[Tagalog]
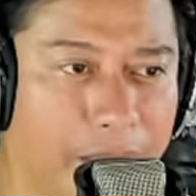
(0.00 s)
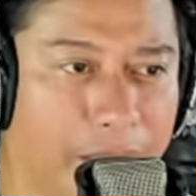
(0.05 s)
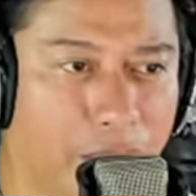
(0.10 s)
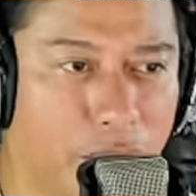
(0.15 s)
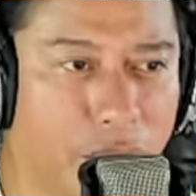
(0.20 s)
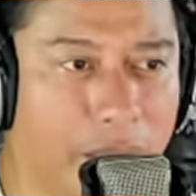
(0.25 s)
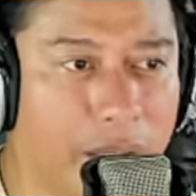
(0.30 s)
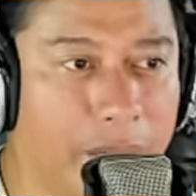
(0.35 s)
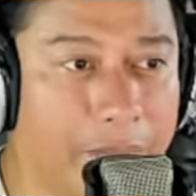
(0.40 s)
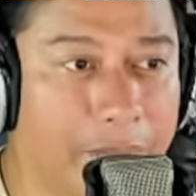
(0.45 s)

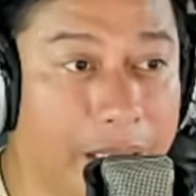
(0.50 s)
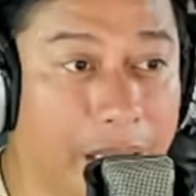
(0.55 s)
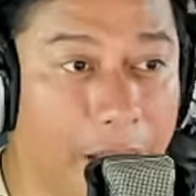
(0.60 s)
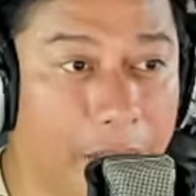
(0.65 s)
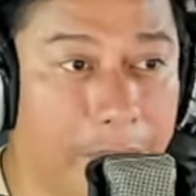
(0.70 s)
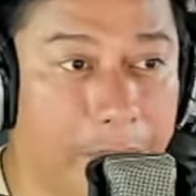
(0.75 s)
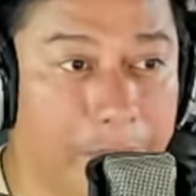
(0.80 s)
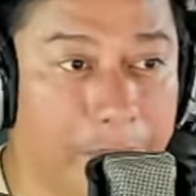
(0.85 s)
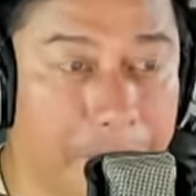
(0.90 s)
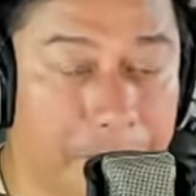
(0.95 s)
Pero ang
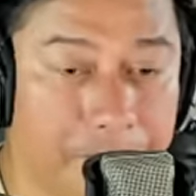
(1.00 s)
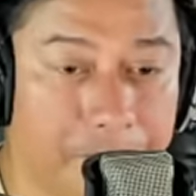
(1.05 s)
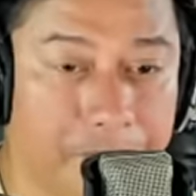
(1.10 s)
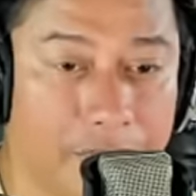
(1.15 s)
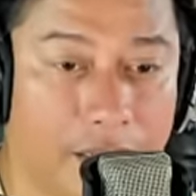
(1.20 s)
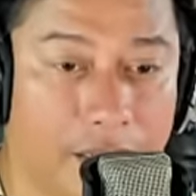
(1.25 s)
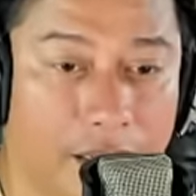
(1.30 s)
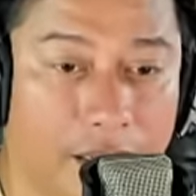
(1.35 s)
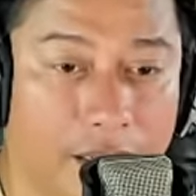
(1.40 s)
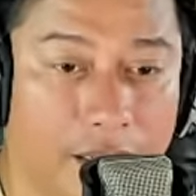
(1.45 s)
pina,
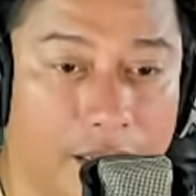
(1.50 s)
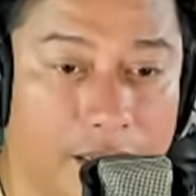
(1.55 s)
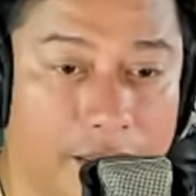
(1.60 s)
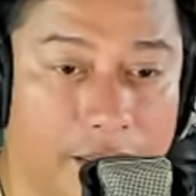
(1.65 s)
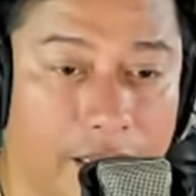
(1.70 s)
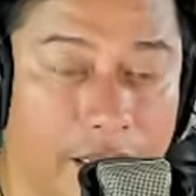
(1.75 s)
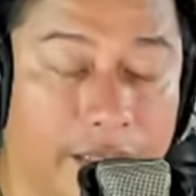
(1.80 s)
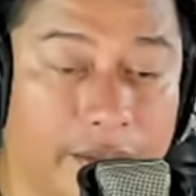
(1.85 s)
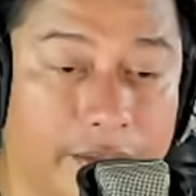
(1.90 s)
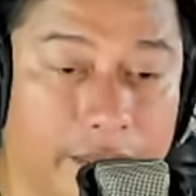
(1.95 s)
uh,
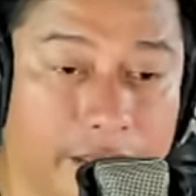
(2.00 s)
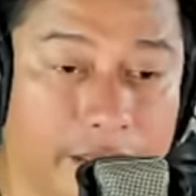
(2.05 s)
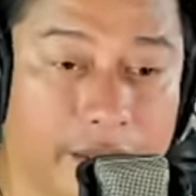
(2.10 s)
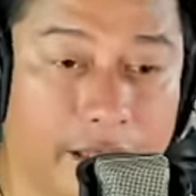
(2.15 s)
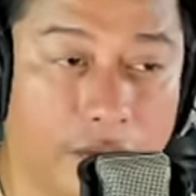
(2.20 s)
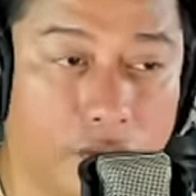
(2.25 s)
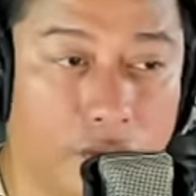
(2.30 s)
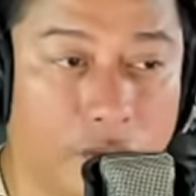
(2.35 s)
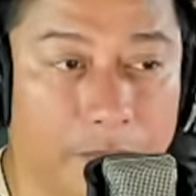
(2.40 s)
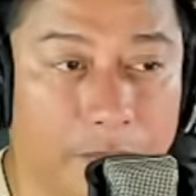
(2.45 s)

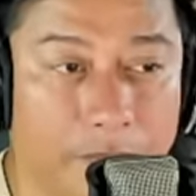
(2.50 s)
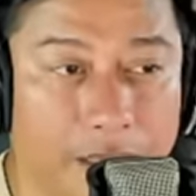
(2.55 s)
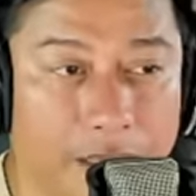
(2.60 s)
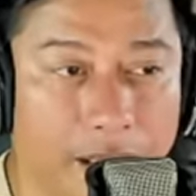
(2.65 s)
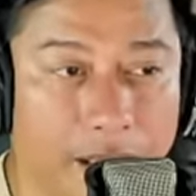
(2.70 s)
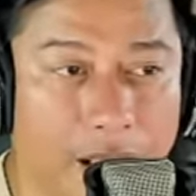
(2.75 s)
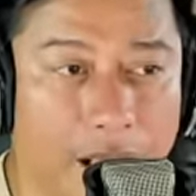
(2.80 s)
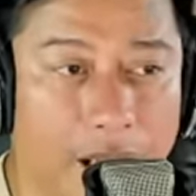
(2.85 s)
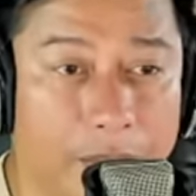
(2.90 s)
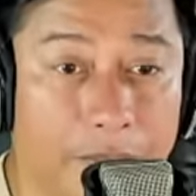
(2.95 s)
naiintindihan ko yung
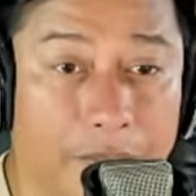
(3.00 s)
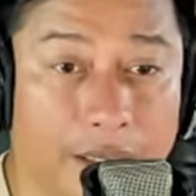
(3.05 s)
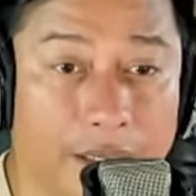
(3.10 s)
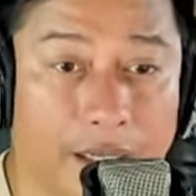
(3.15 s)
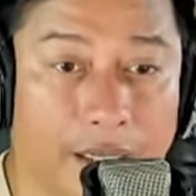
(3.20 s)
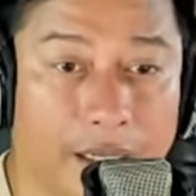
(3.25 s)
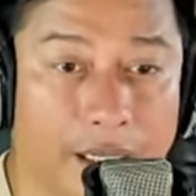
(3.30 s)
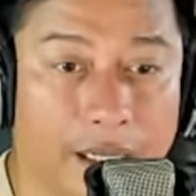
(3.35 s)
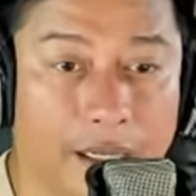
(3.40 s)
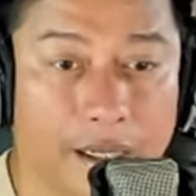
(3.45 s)

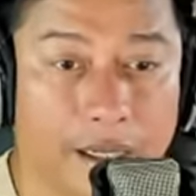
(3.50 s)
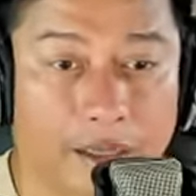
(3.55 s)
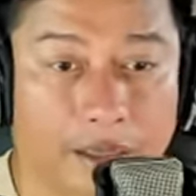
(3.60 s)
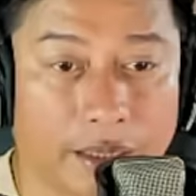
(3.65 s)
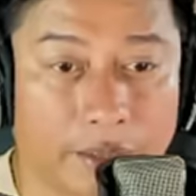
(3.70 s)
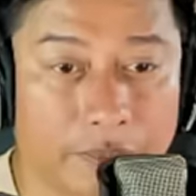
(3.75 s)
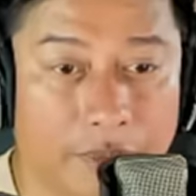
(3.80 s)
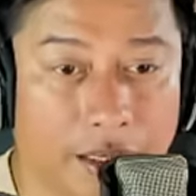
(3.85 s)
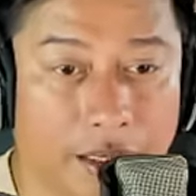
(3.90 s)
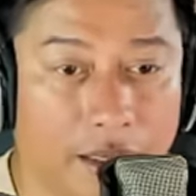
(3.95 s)
pinangangamba ng ilan
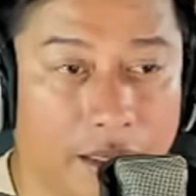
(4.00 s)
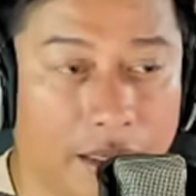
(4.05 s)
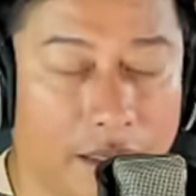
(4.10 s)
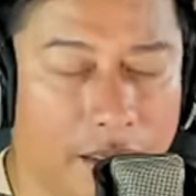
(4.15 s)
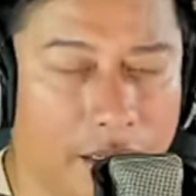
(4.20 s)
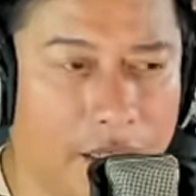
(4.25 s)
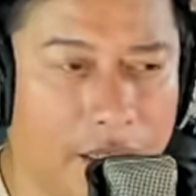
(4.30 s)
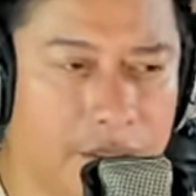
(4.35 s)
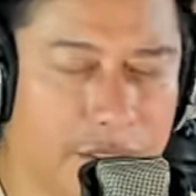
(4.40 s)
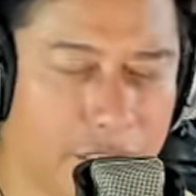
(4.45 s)
nating
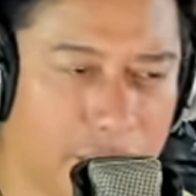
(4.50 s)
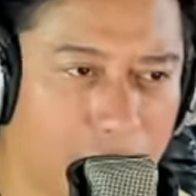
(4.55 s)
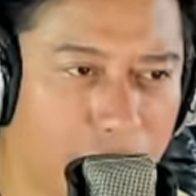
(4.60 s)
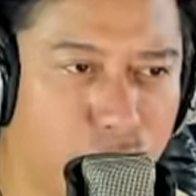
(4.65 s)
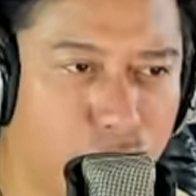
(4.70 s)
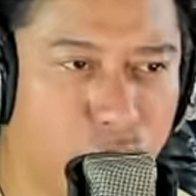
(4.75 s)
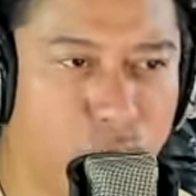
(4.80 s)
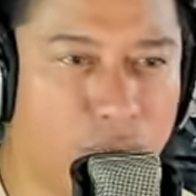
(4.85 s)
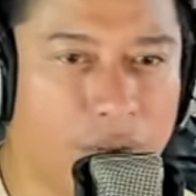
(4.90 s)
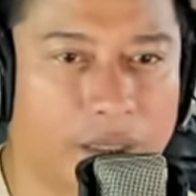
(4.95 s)
mga
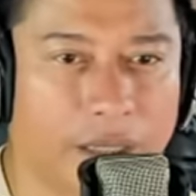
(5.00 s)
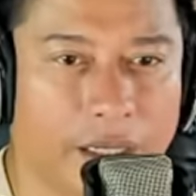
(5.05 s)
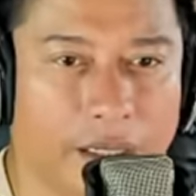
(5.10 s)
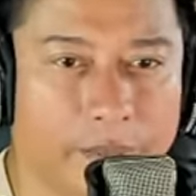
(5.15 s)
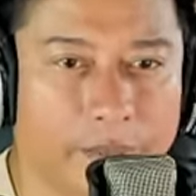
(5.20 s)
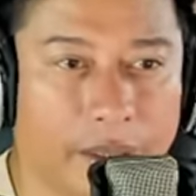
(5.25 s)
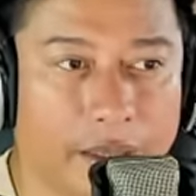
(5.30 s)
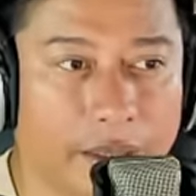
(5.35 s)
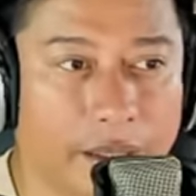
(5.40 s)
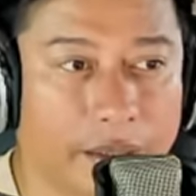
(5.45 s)
senador, ng
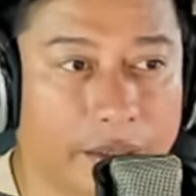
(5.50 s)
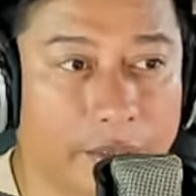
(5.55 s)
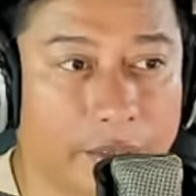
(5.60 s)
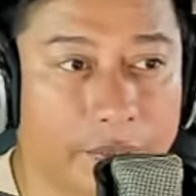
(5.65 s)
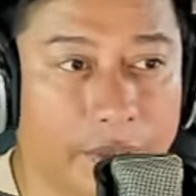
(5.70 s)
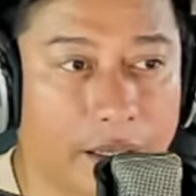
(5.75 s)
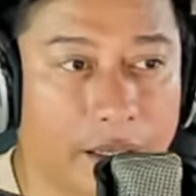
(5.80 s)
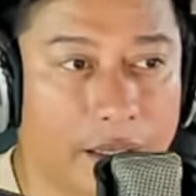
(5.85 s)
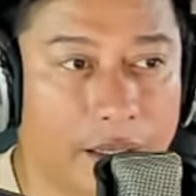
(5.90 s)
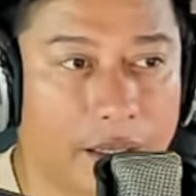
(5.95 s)
iba
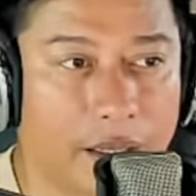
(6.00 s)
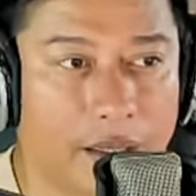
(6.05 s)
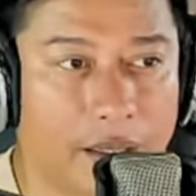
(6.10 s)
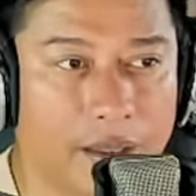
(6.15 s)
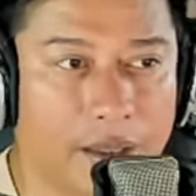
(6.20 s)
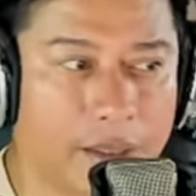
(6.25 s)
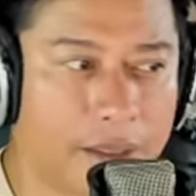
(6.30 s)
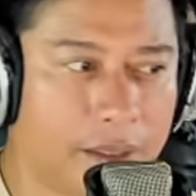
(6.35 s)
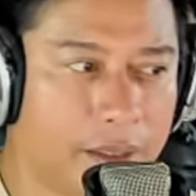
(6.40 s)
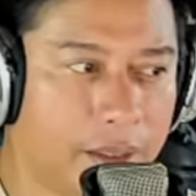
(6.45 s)
nating
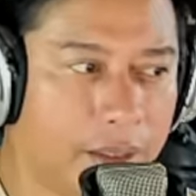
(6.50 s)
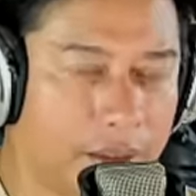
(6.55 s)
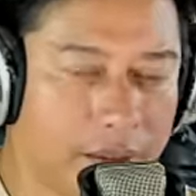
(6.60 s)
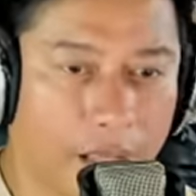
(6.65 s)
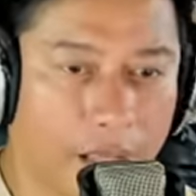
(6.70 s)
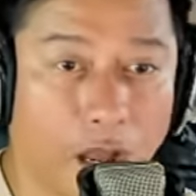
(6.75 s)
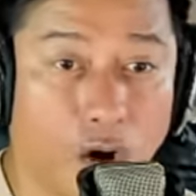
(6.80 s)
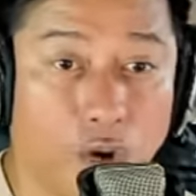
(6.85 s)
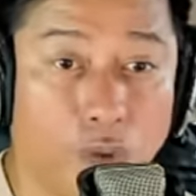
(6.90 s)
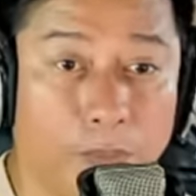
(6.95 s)
mga
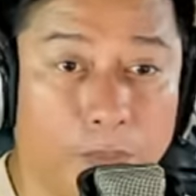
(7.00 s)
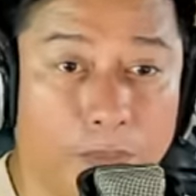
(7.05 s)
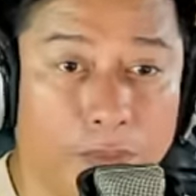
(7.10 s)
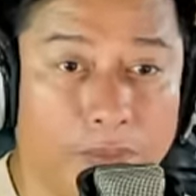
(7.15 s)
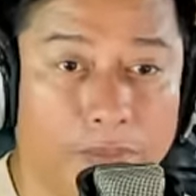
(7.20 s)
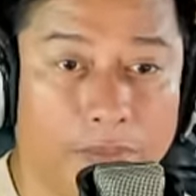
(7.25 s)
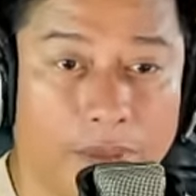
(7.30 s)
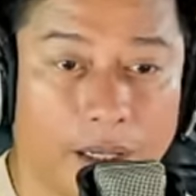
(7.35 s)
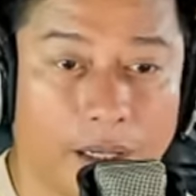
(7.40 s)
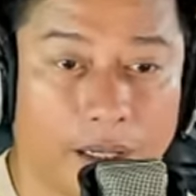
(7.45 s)

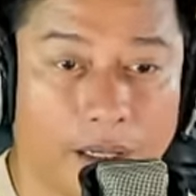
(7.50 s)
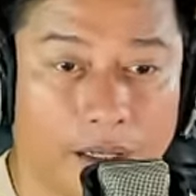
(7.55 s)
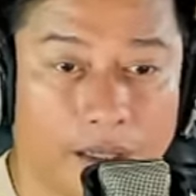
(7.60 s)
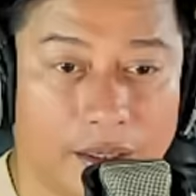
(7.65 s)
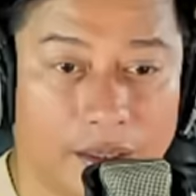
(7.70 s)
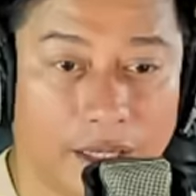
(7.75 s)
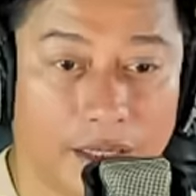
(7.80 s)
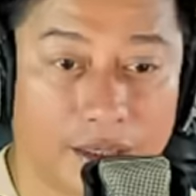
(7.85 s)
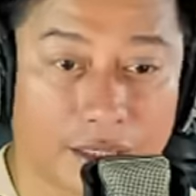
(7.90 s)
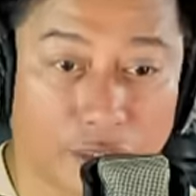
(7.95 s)
nakaupong
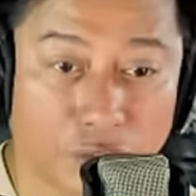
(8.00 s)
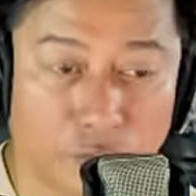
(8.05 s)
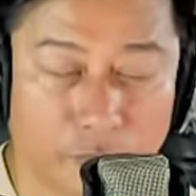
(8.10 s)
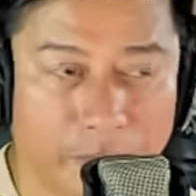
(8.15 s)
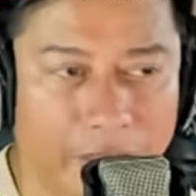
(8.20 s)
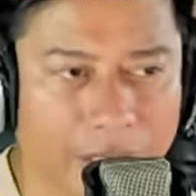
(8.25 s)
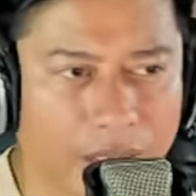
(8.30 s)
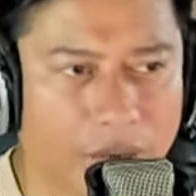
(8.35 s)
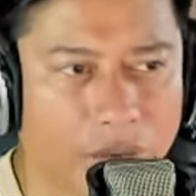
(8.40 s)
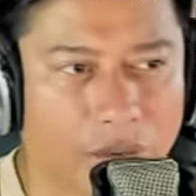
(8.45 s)
mga nasa
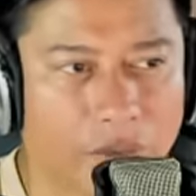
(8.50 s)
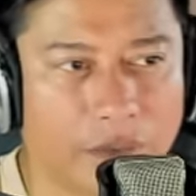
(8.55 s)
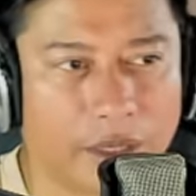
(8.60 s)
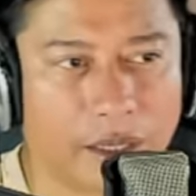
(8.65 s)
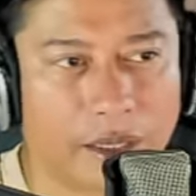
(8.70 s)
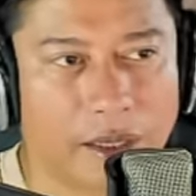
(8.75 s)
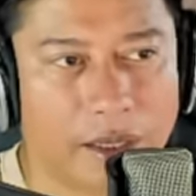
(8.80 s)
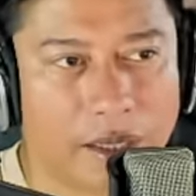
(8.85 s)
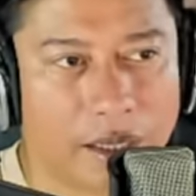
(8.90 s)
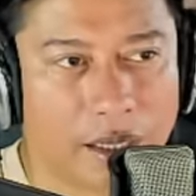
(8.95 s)
gobyerno
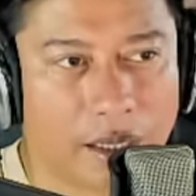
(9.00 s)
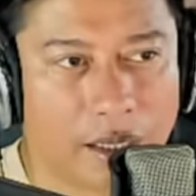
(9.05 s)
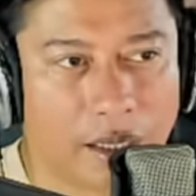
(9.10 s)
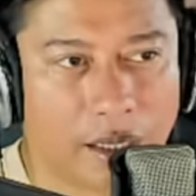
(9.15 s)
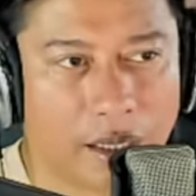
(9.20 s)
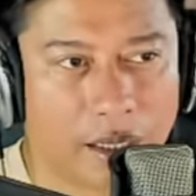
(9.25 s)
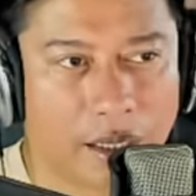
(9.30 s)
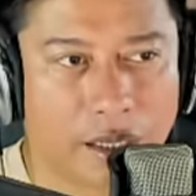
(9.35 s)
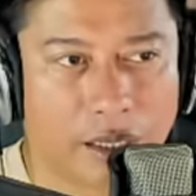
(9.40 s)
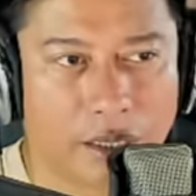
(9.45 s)
na
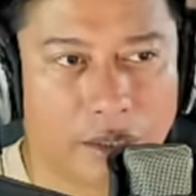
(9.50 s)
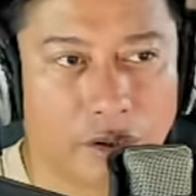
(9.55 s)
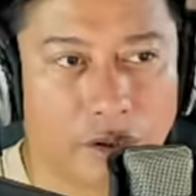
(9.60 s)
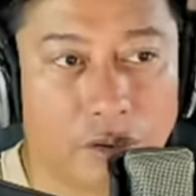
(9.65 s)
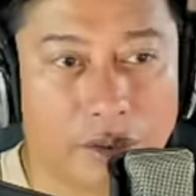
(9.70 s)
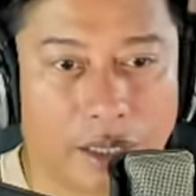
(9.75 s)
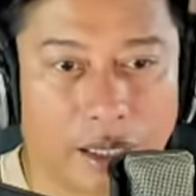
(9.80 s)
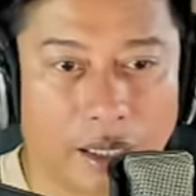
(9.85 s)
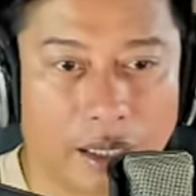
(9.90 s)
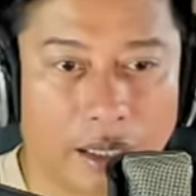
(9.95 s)
uh,
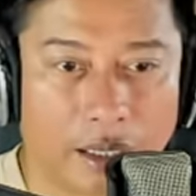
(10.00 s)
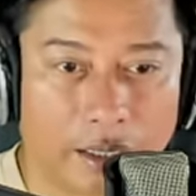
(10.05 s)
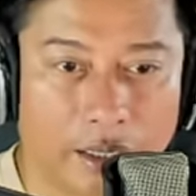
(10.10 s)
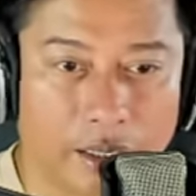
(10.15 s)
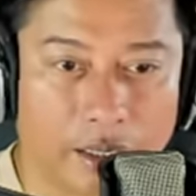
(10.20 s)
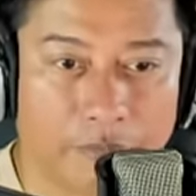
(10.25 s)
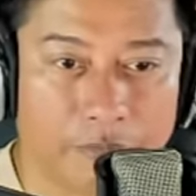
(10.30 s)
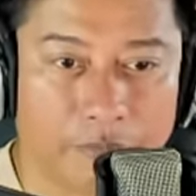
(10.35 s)
yun nga,